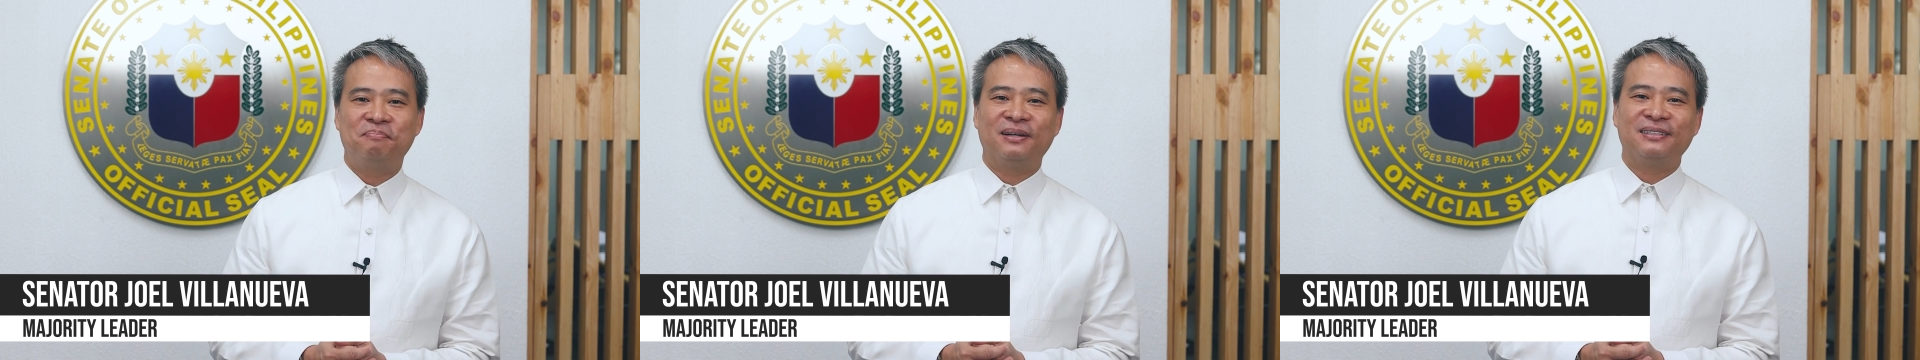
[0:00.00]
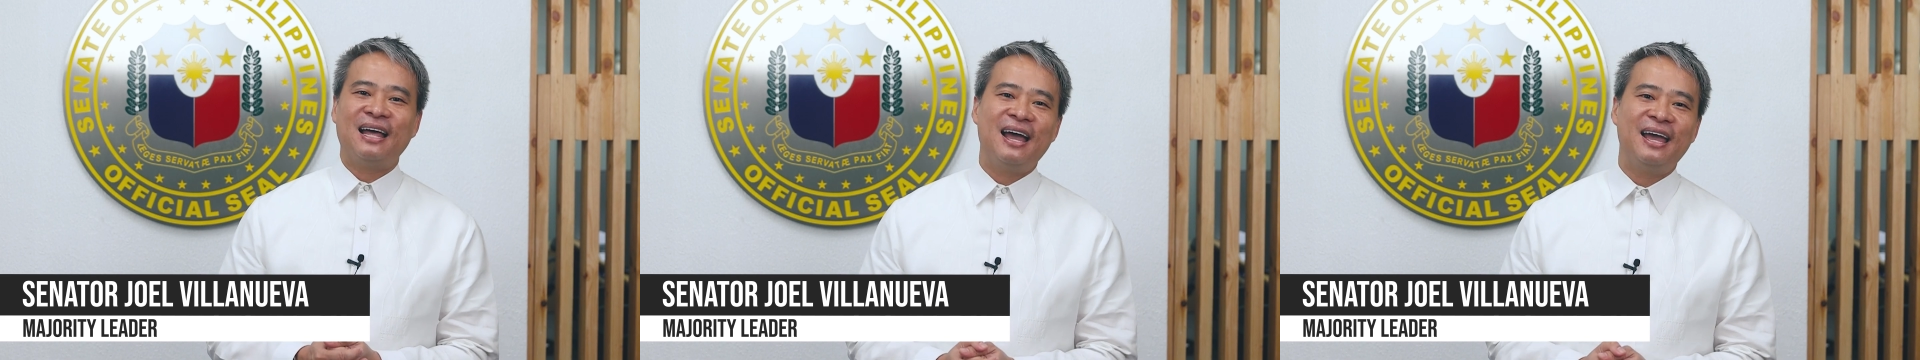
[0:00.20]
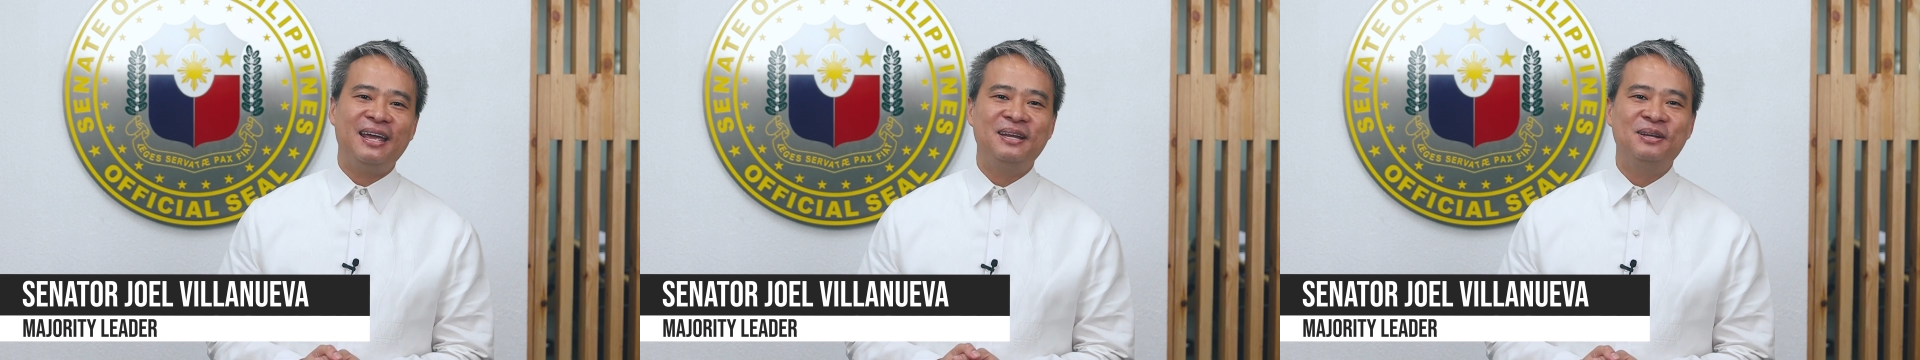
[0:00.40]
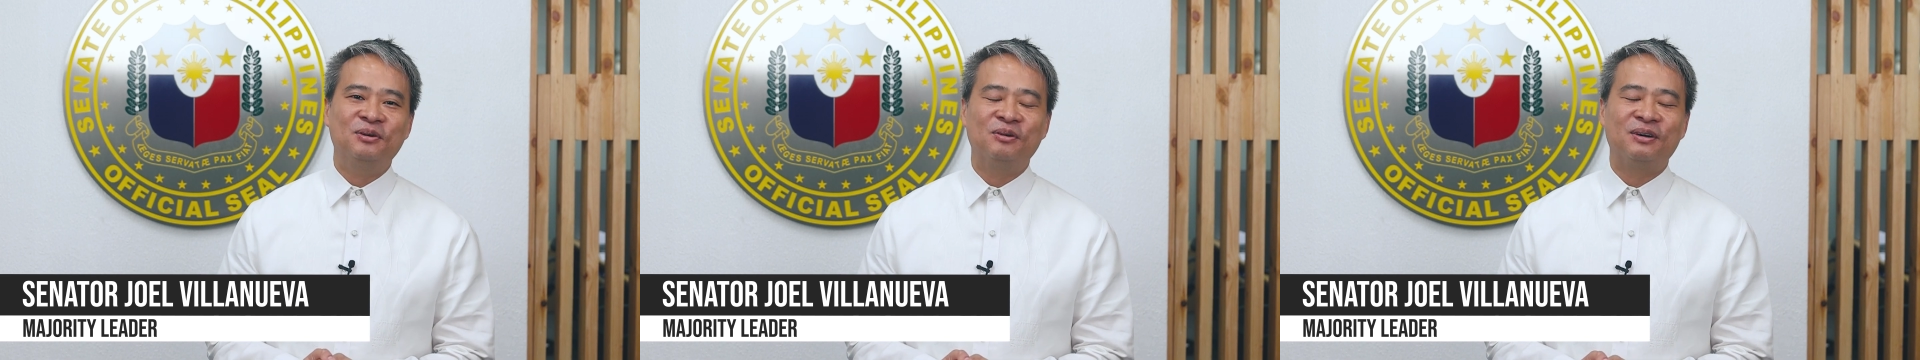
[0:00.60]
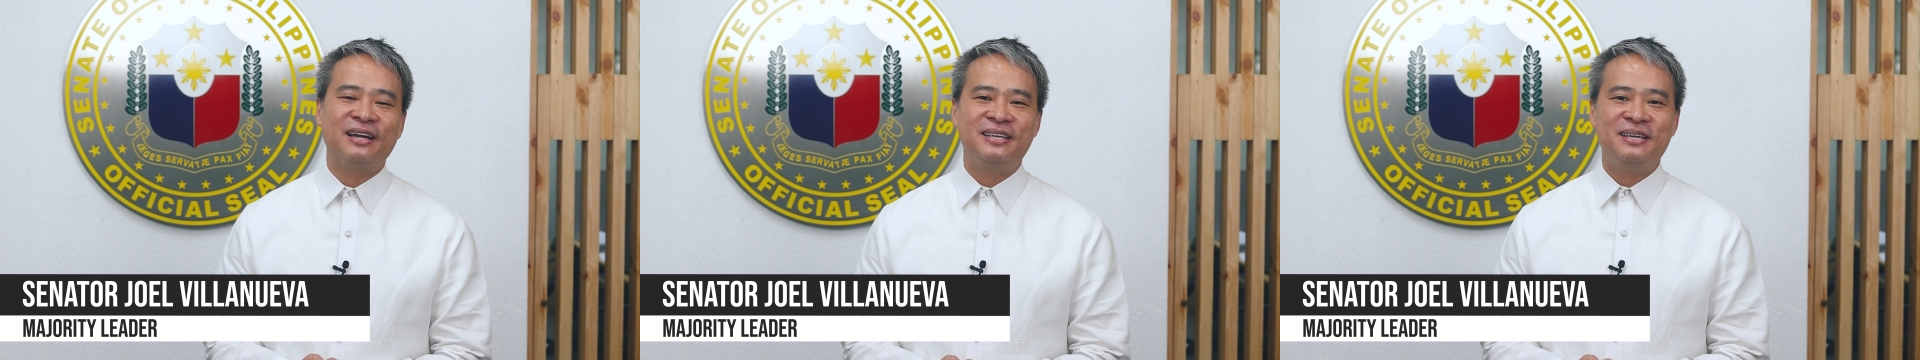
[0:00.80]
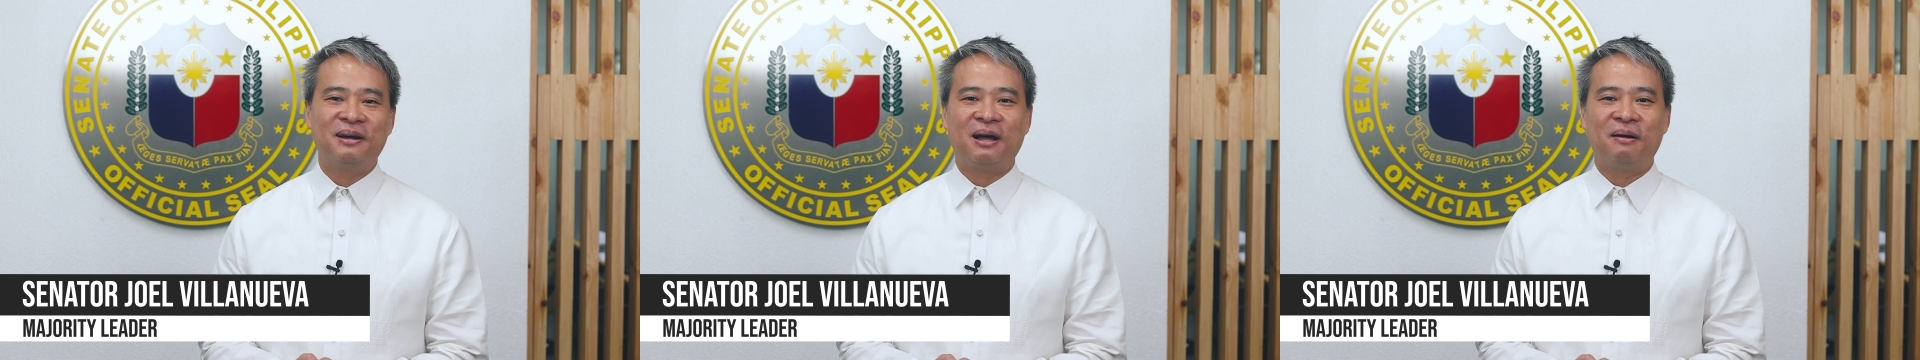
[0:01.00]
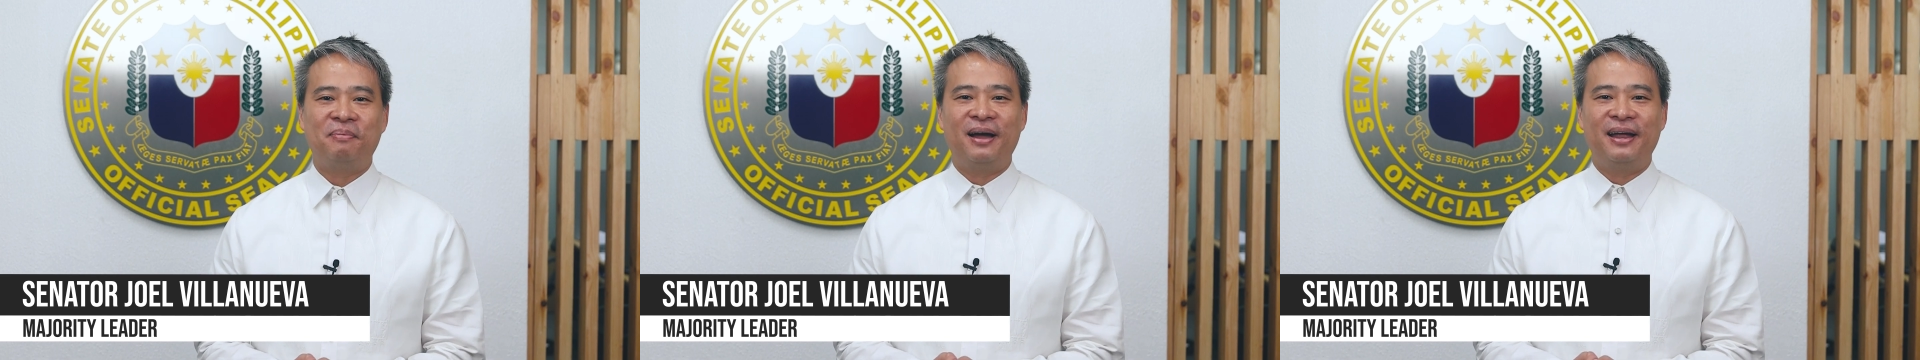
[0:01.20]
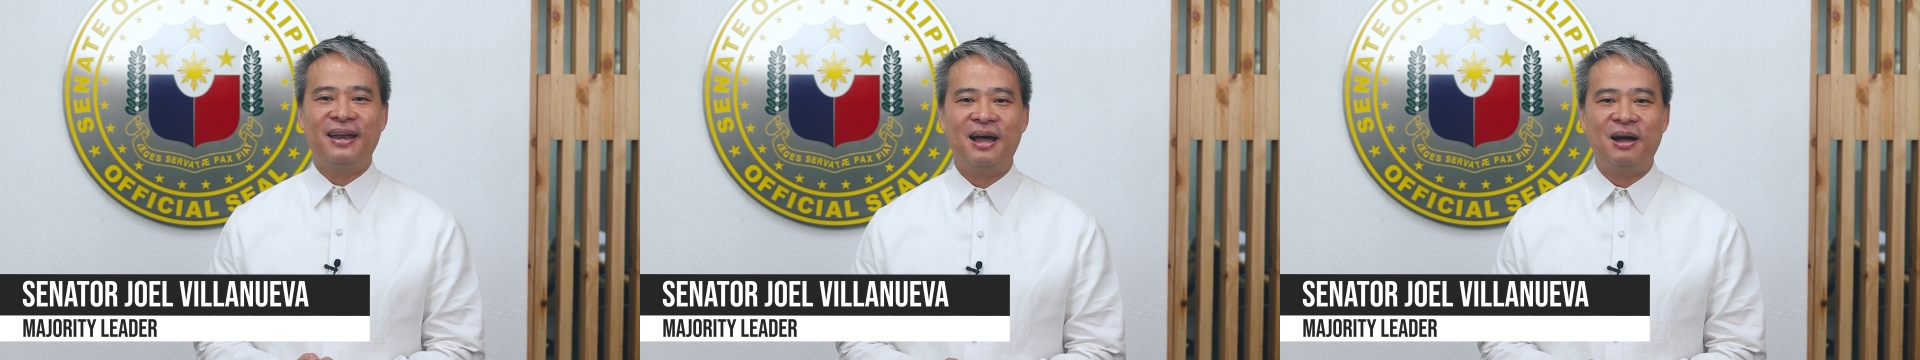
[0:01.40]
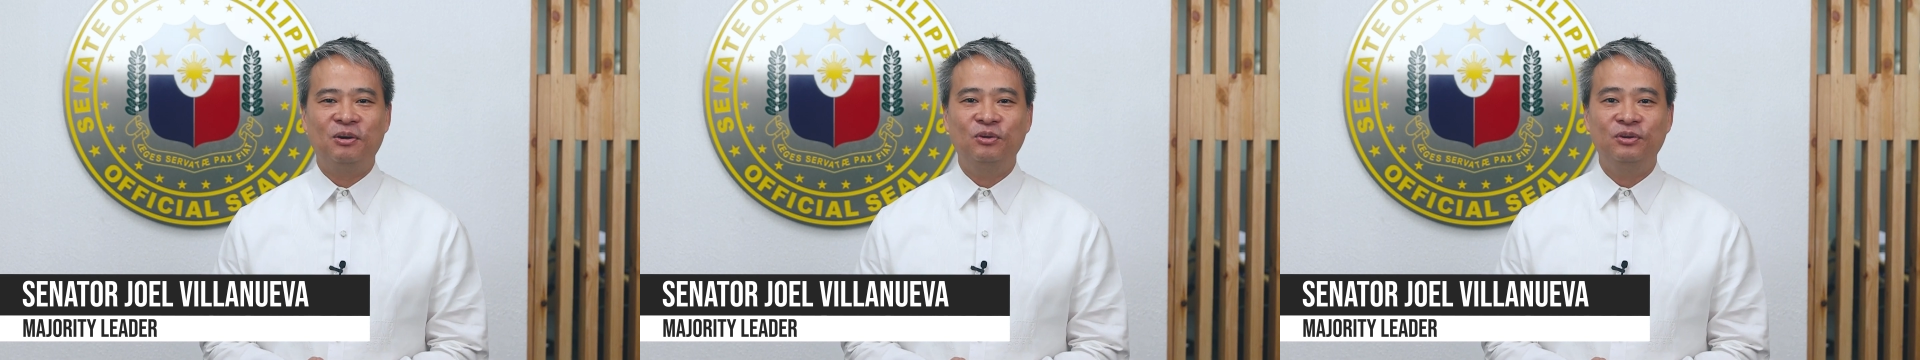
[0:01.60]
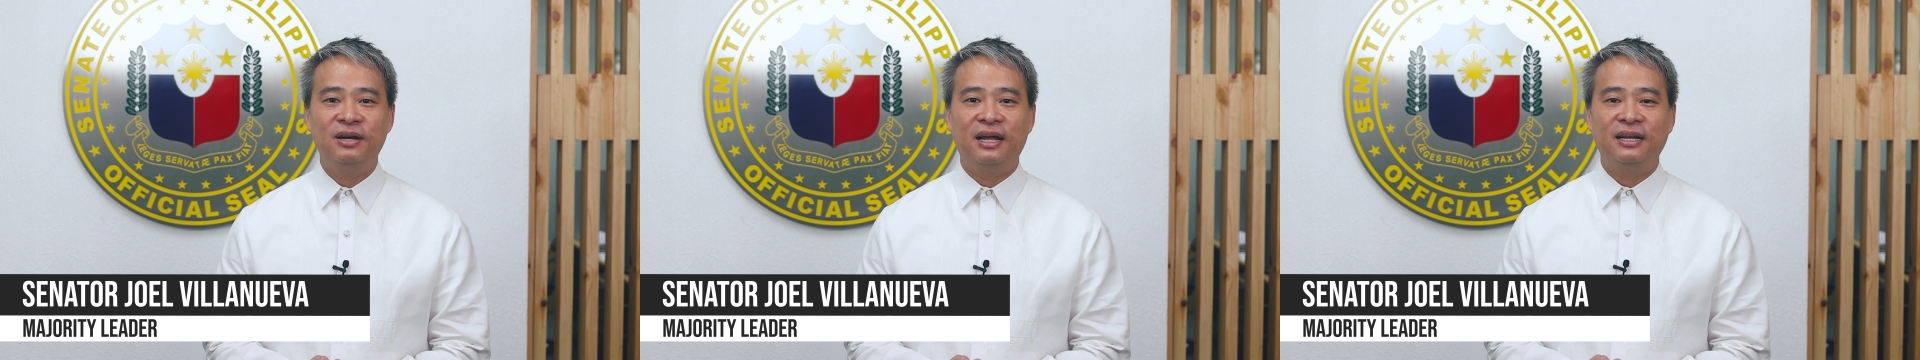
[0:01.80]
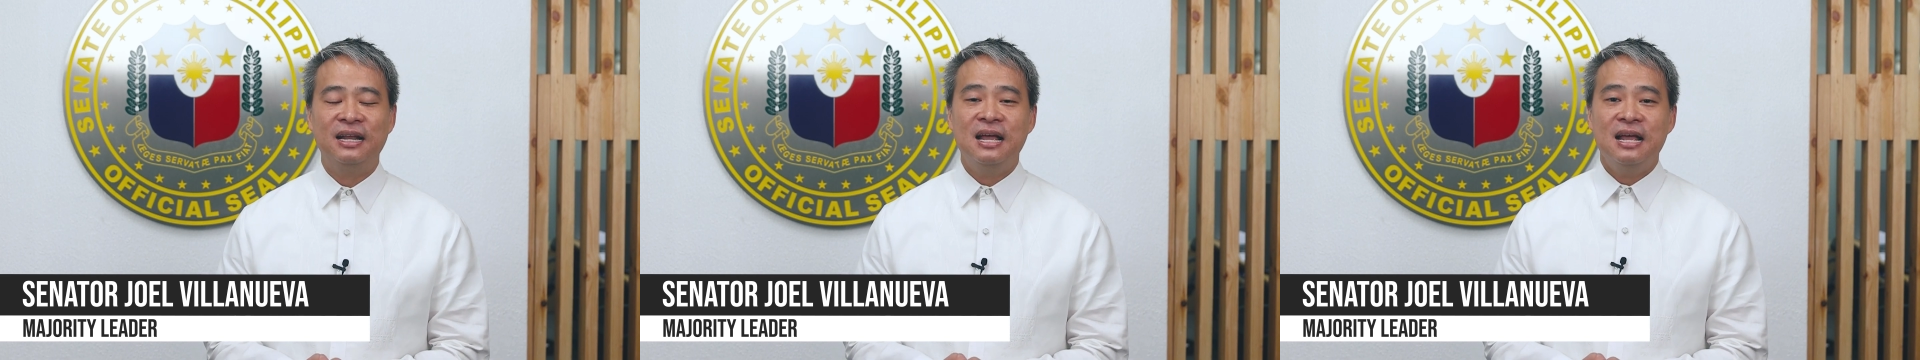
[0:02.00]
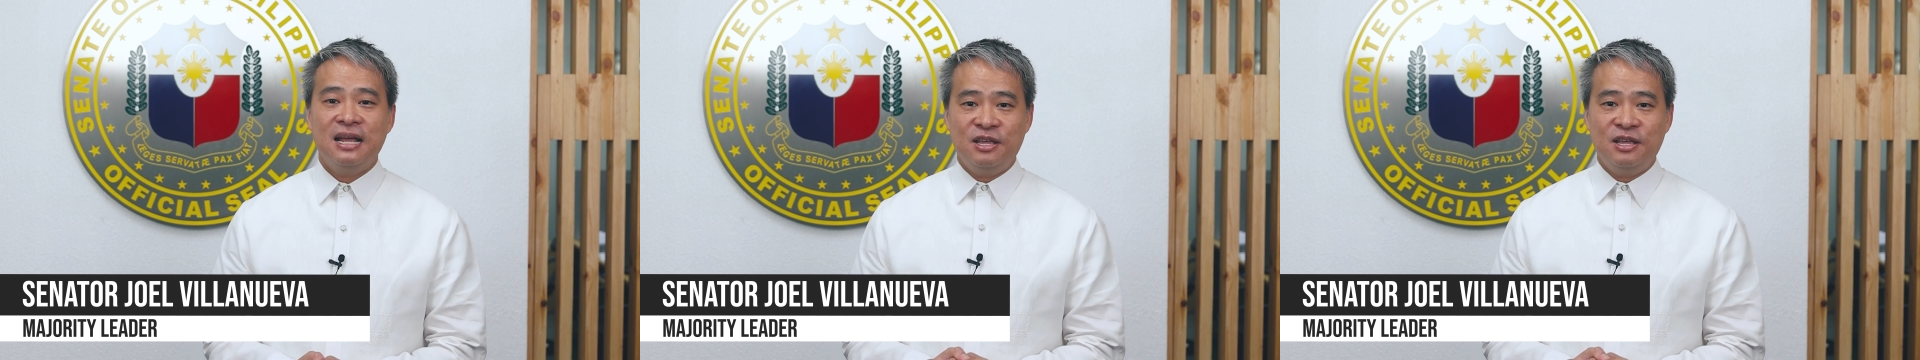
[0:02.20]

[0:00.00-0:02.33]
patay noong kanyang kapanahunan,